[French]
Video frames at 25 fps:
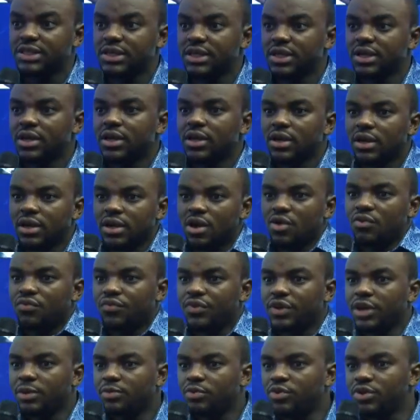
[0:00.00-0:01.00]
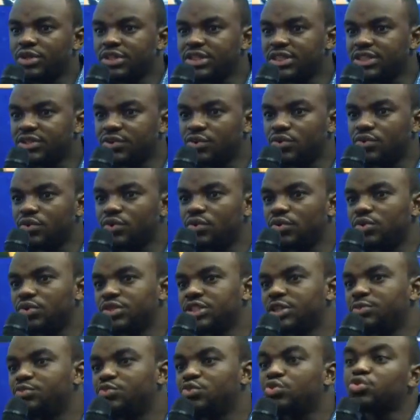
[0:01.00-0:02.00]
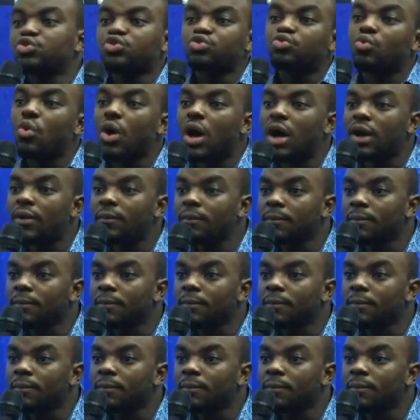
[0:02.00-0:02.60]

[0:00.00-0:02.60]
D'accord. Quand on fait la politique au Congo, c'est pour soi.